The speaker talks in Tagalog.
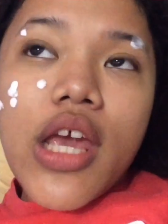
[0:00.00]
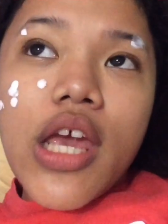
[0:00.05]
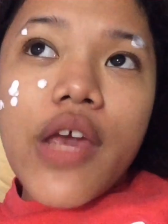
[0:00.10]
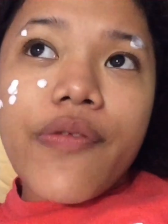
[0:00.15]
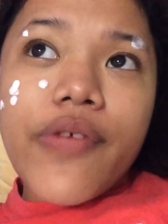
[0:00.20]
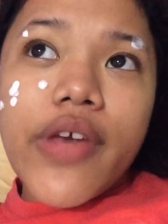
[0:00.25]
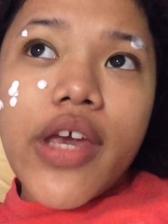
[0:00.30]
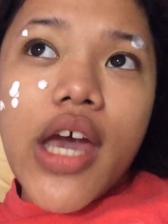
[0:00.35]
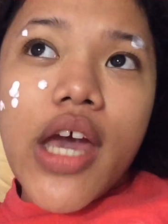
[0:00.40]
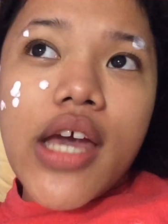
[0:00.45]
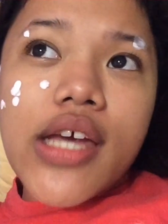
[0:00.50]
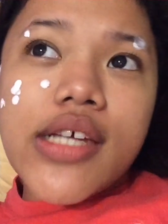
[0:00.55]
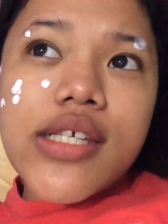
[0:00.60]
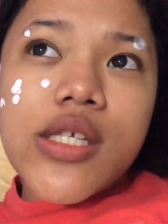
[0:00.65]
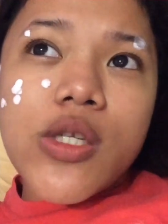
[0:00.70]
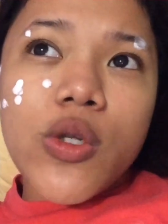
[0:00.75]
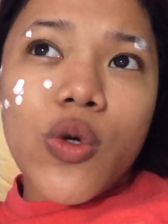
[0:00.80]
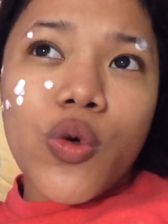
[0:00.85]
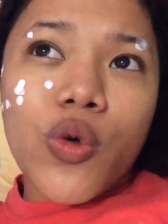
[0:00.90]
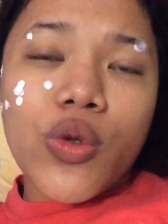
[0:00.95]
If you
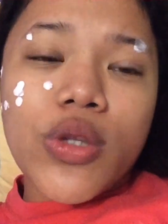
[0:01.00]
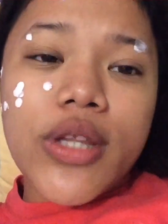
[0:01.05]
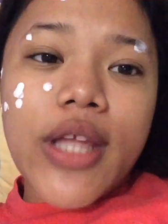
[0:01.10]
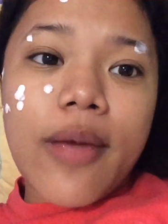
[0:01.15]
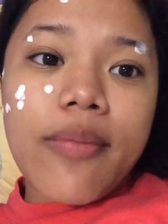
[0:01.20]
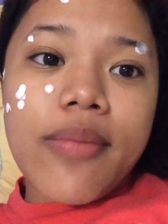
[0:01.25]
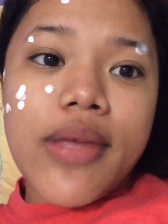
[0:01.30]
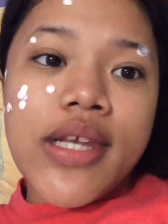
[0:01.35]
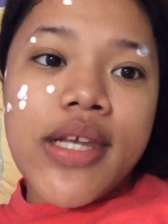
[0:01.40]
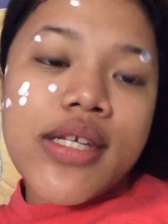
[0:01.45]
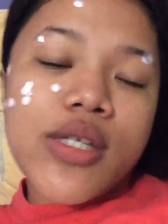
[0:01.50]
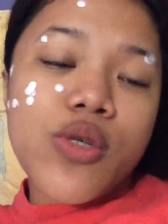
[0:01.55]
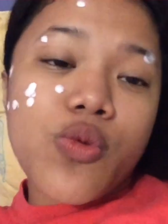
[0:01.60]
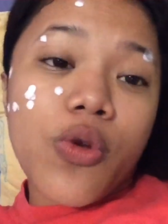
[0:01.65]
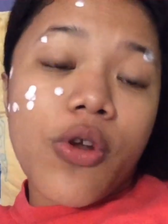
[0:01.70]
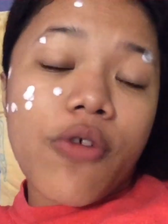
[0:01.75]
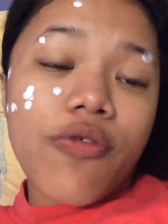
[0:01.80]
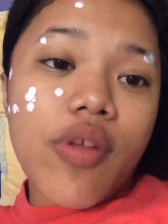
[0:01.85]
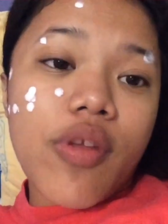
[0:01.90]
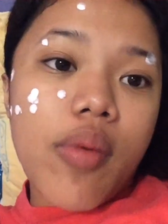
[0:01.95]
guys know, Temin is
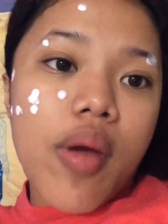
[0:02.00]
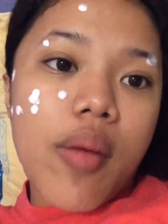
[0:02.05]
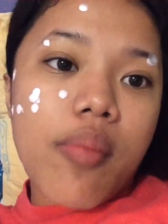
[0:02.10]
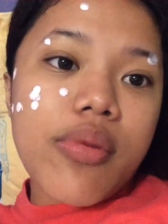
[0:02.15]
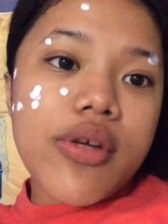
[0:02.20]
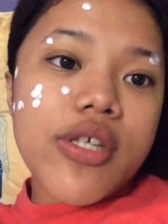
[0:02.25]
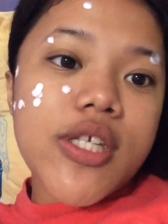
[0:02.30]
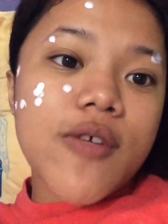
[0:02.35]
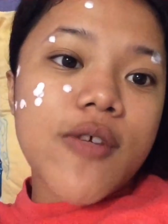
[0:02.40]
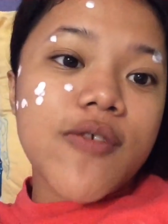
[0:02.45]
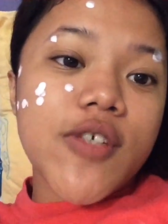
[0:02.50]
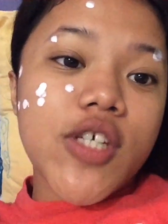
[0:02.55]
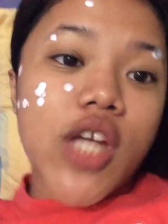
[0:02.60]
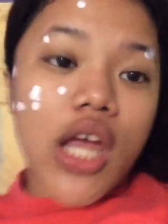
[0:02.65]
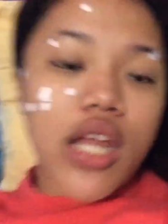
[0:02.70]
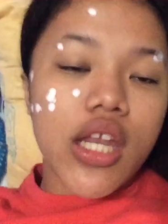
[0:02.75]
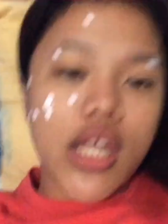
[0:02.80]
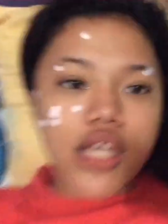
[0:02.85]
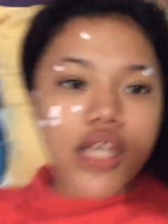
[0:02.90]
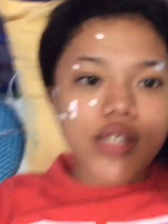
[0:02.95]
one of the members of
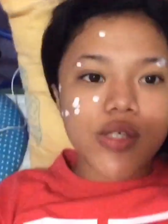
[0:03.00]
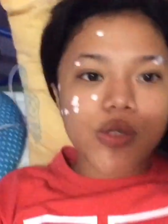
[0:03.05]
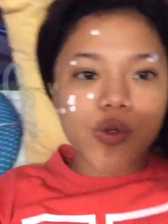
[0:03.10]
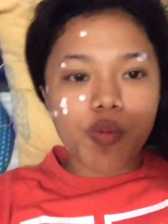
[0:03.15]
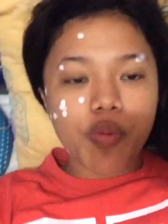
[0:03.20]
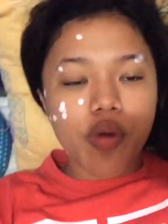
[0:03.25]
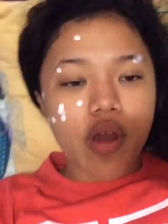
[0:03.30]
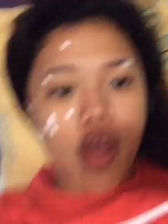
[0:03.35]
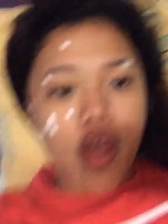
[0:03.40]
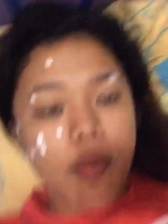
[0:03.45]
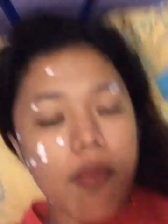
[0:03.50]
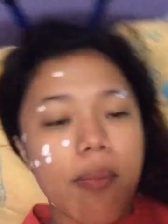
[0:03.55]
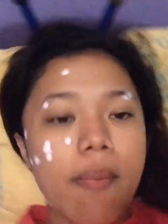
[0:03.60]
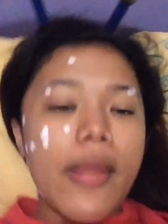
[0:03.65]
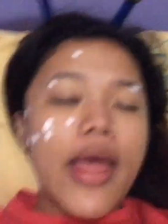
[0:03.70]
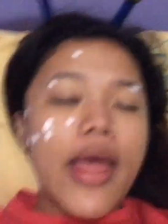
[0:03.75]
Shiny and Super M.